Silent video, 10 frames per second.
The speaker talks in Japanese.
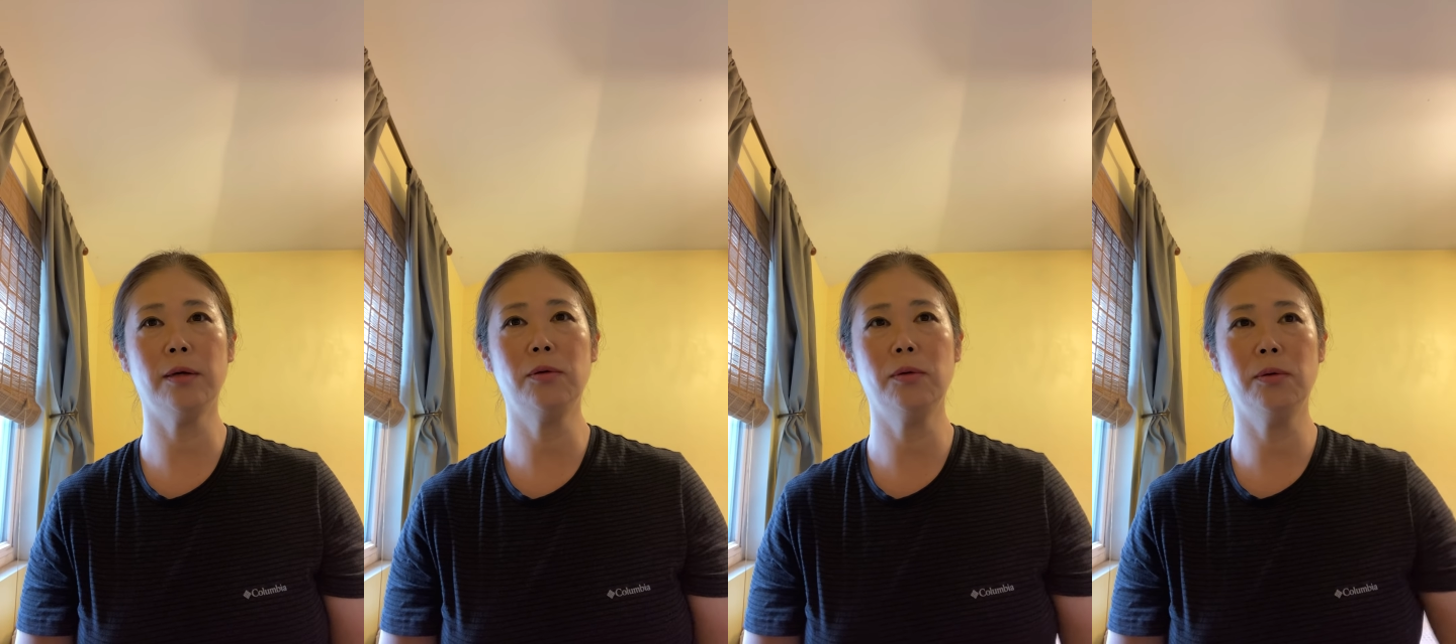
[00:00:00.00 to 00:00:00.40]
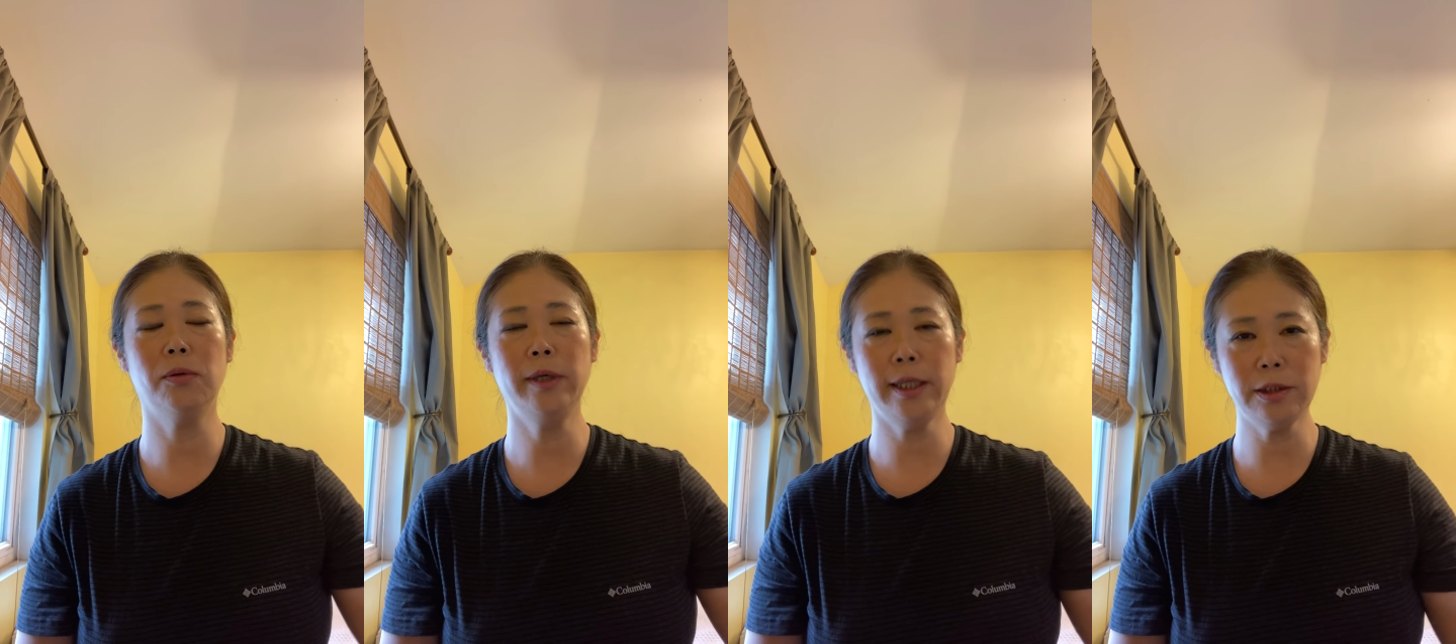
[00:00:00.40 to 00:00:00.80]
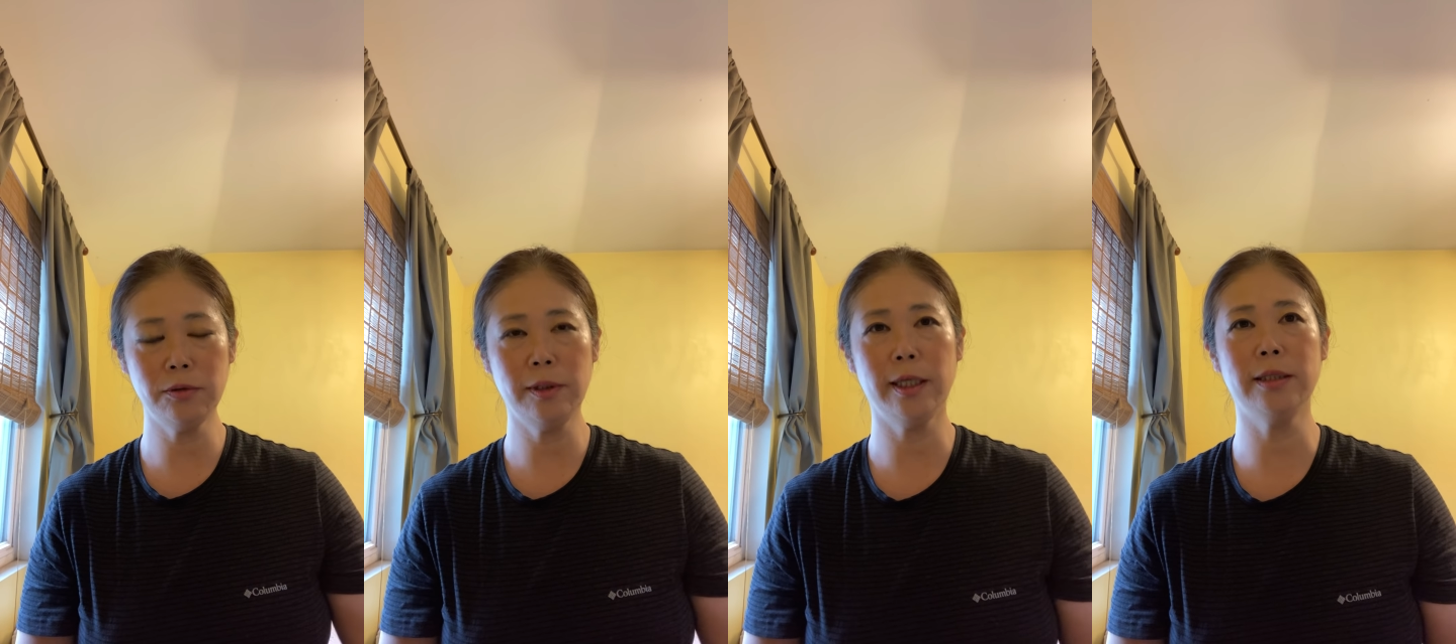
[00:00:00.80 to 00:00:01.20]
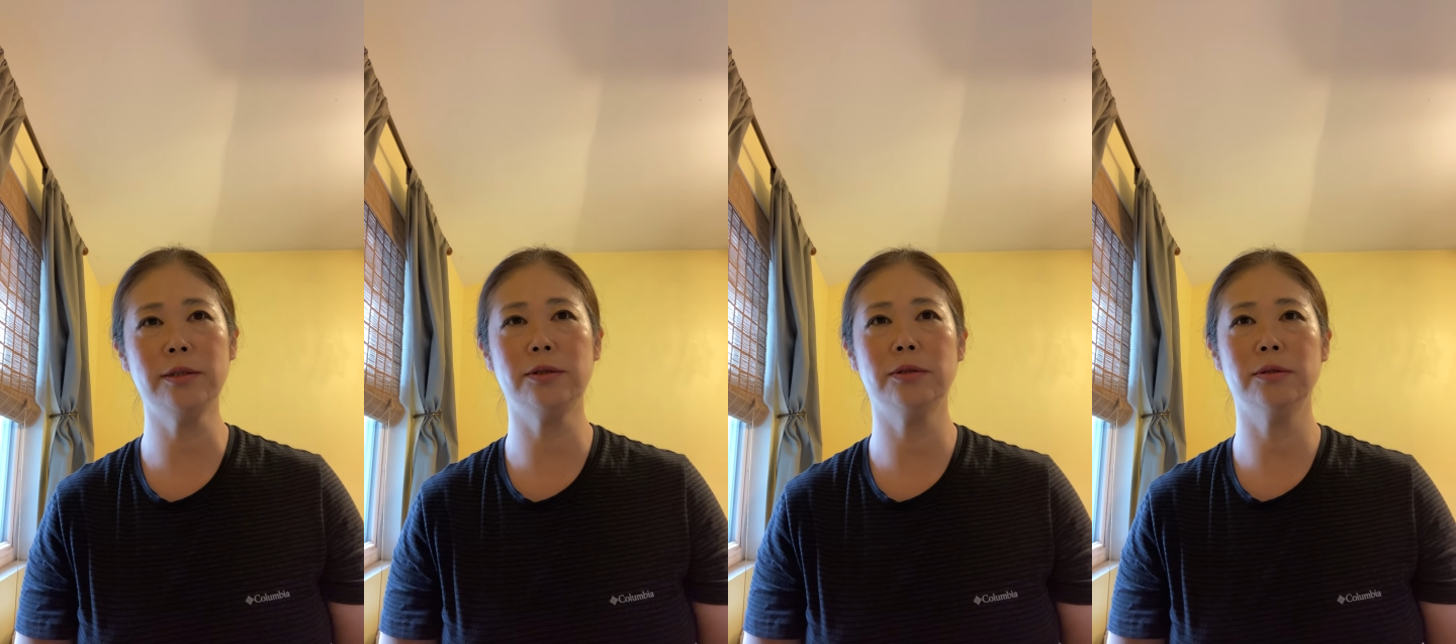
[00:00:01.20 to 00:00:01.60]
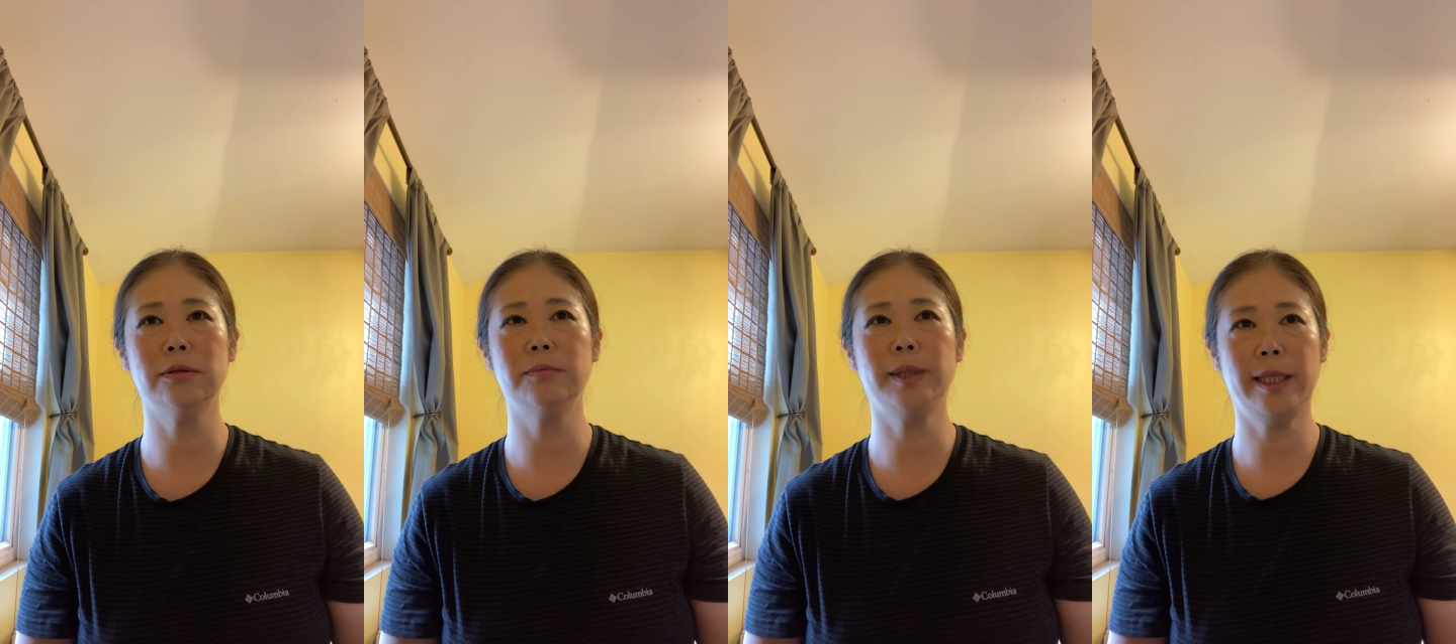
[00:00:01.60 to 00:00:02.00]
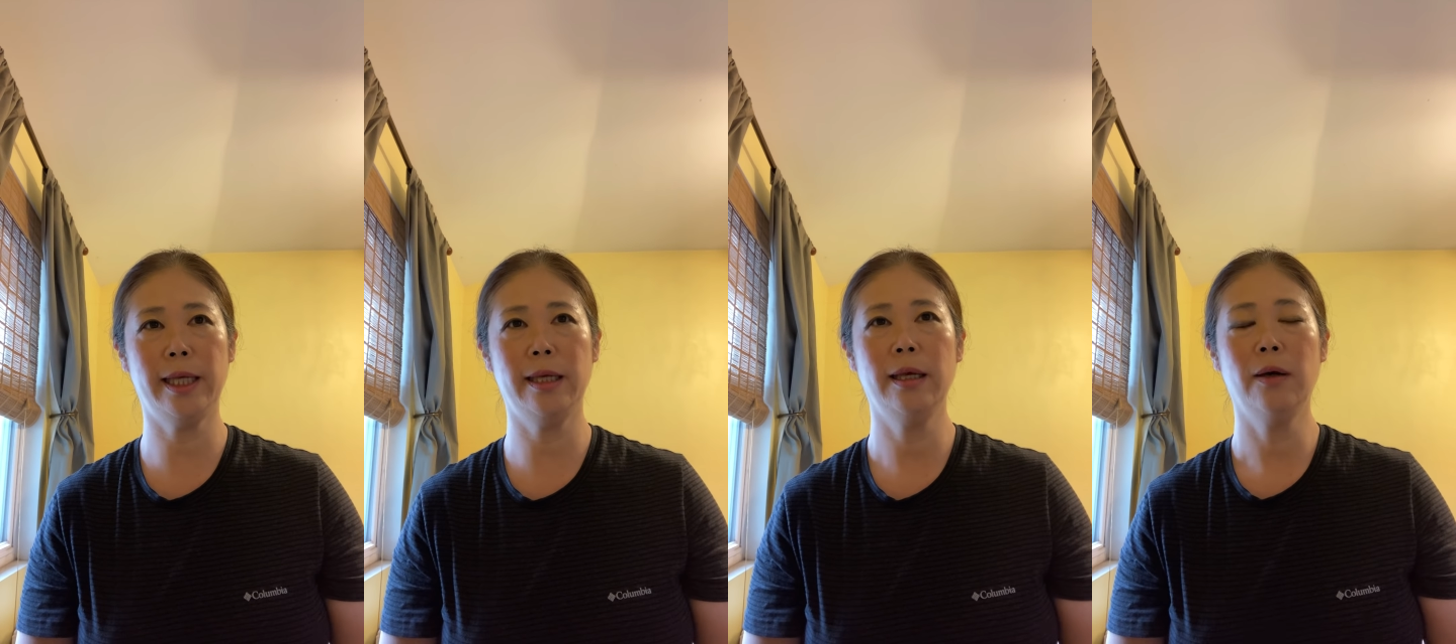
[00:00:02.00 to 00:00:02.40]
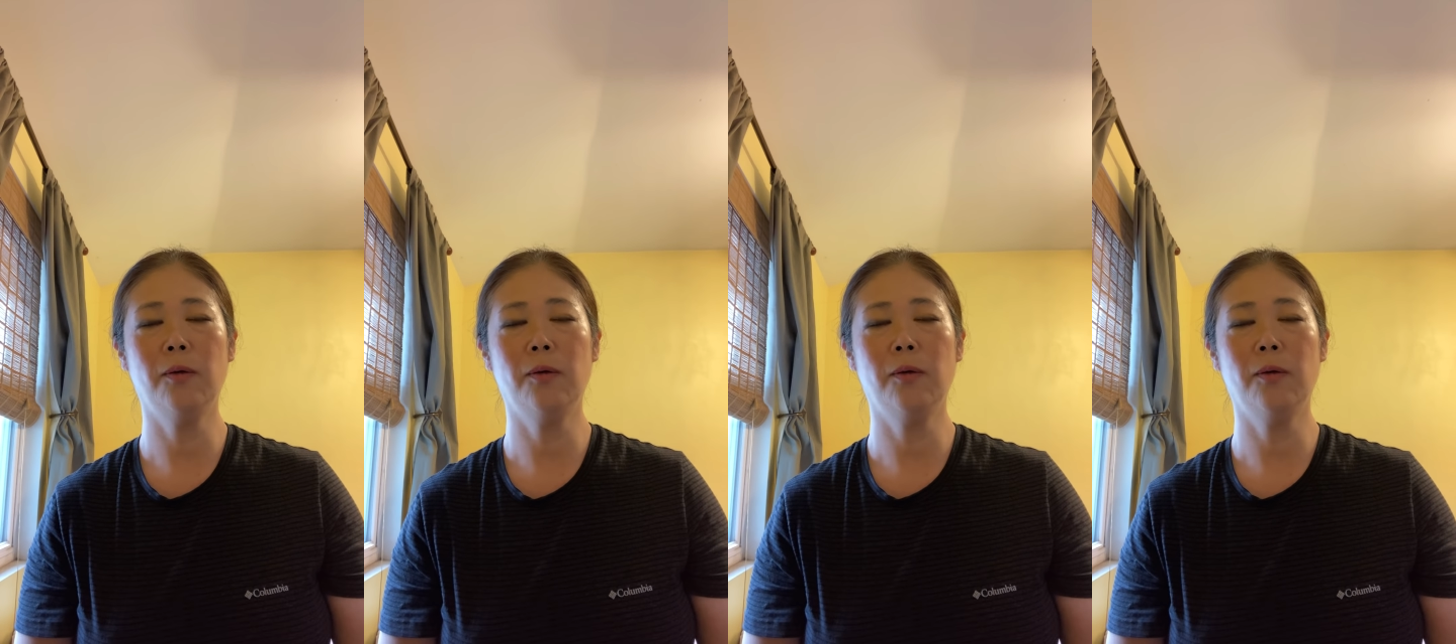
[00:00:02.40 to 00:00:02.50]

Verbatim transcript: こうお返事を返す場で